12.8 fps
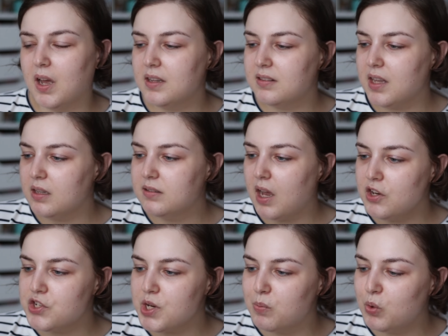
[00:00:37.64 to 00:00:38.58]
Hatta
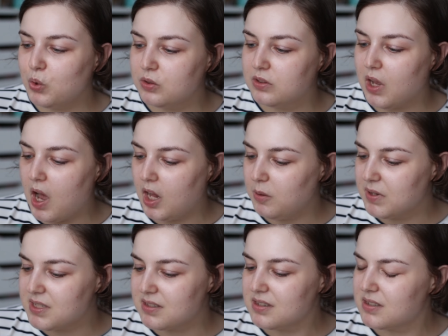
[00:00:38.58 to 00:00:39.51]
daha çabuk
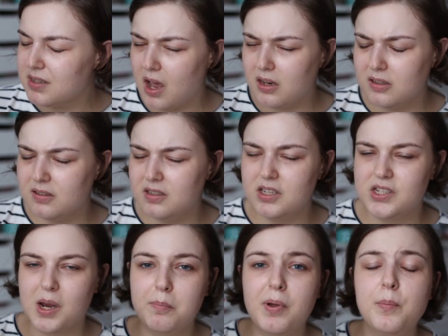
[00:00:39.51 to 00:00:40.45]
dağılmasını sağladı
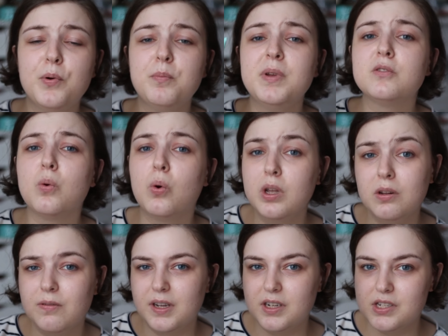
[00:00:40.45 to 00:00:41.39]
diyeceğim. Peppermint
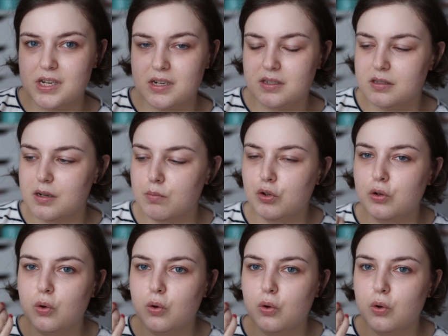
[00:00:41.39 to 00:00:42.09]
oil var içerisinde bunun.